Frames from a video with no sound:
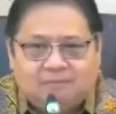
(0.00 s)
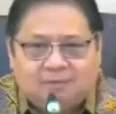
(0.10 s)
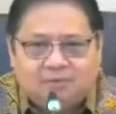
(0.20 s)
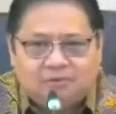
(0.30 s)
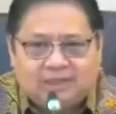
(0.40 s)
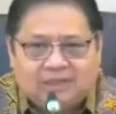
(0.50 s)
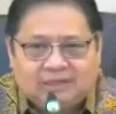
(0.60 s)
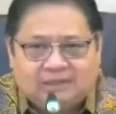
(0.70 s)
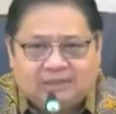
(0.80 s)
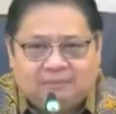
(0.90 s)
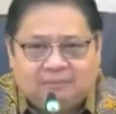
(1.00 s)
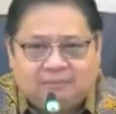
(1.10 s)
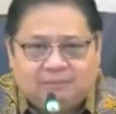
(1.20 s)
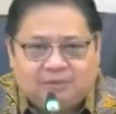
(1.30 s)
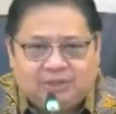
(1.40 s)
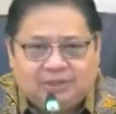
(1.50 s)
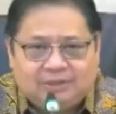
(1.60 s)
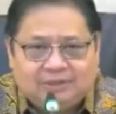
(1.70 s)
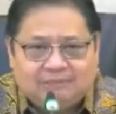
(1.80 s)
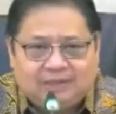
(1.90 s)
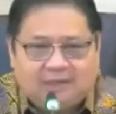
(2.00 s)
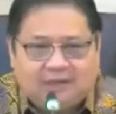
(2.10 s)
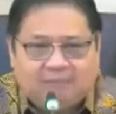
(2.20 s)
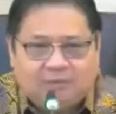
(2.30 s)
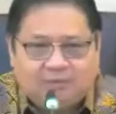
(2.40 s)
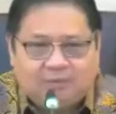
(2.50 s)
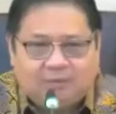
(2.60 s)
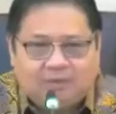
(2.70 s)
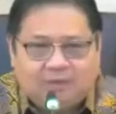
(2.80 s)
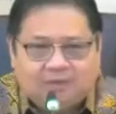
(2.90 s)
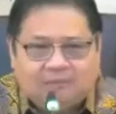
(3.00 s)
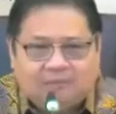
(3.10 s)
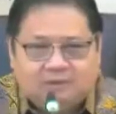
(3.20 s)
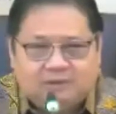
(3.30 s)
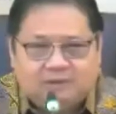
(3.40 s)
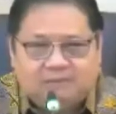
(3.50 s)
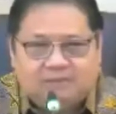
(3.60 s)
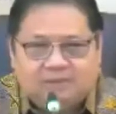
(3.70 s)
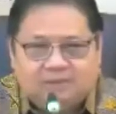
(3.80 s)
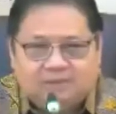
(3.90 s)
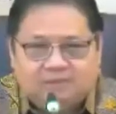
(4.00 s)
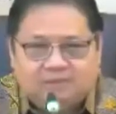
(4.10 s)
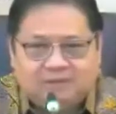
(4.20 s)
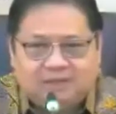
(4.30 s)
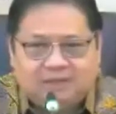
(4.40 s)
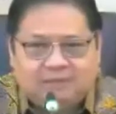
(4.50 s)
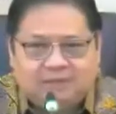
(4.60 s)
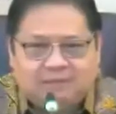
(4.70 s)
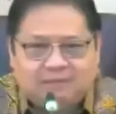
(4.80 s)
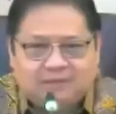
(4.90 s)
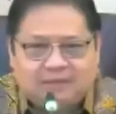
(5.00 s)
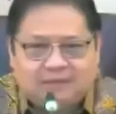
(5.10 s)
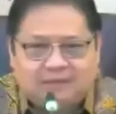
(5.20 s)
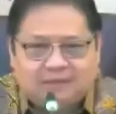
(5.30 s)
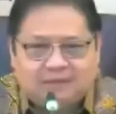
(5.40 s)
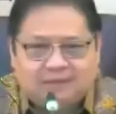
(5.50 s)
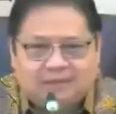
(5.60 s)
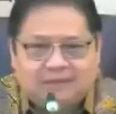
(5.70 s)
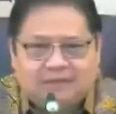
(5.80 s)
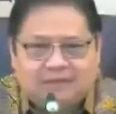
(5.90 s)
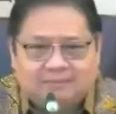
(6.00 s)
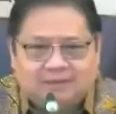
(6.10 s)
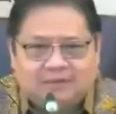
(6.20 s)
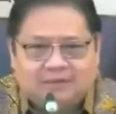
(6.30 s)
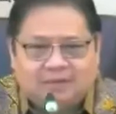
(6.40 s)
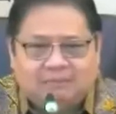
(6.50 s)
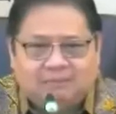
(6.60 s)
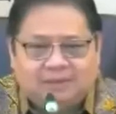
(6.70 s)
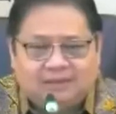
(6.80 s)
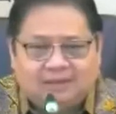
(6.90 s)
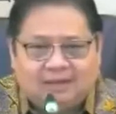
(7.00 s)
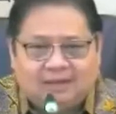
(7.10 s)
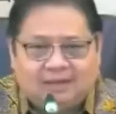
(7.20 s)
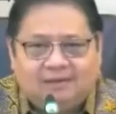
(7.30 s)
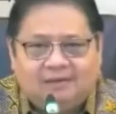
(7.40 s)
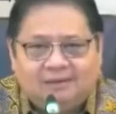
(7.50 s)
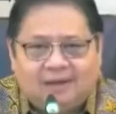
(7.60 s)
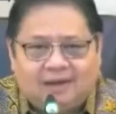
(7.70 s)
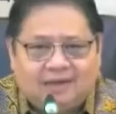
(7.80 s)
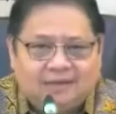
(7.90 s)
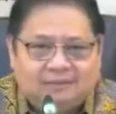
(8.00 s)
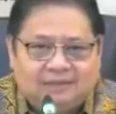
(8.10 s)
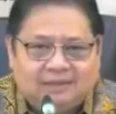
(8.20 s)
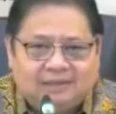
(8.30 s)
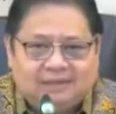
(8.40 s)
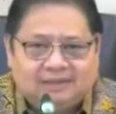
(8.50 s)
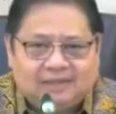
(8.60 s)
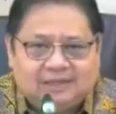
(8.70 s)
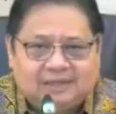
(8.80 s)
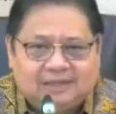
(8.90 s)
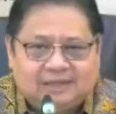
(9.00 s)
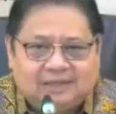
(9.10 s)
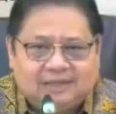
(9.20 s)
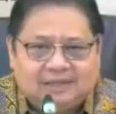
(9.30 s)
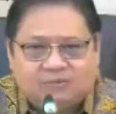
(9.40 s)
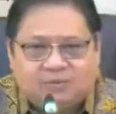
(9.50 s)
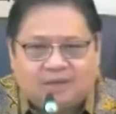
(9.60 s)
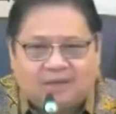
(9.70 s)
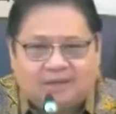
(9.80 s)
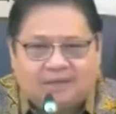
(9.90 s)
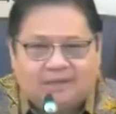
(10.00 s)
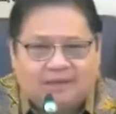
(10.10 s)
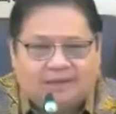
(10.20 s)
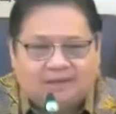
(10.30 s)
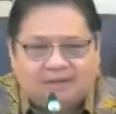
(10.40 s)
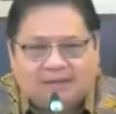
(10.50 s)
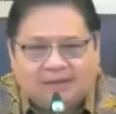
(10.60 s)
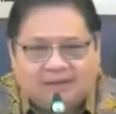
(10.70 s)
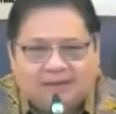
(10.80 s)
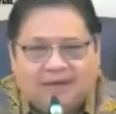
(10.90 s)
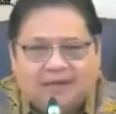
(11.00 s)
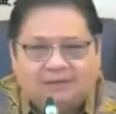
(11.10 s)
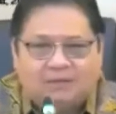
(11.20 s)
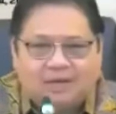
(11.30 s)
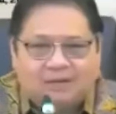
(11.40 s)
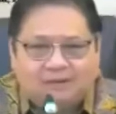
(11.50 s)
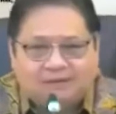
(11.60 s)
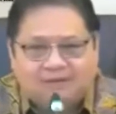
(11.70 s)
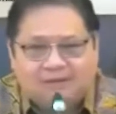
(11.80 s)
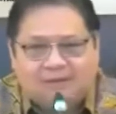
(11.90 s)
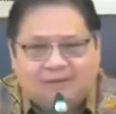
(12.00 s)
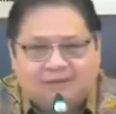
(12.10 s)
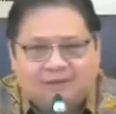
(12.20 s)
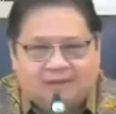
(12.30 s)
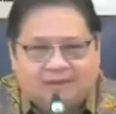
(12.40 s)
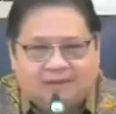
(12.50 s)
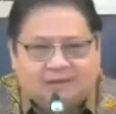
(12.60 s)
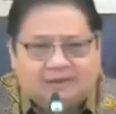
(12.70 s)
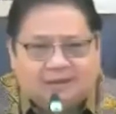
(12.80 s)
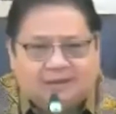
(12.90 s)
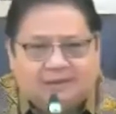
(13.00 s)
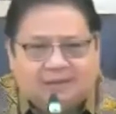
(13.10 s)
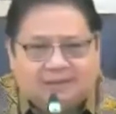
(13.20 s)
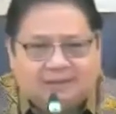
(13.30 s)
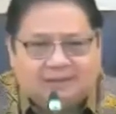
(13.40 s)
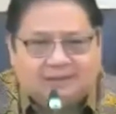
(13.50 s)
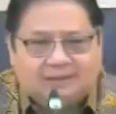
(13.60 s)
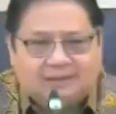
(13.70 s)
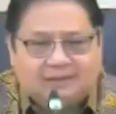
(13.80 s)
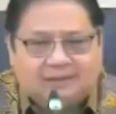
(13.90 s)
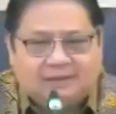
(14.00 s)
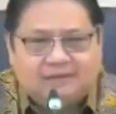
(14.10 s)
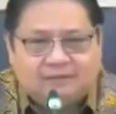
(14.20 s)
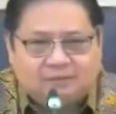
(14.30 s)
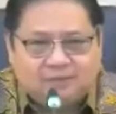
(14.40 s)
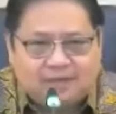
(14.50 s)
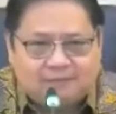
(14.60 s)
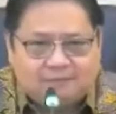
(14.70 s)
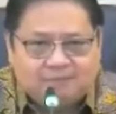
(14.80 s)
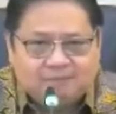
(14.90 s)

Produsen yang tidak memenuhi kewajiban DMO ataupun tidak mendistribusikan kepada masyarakat yang ditetapkan oleh pemerintah akan diberikan sanksi sesuai dengan uh, aturan uh, yang uh, ditentukan.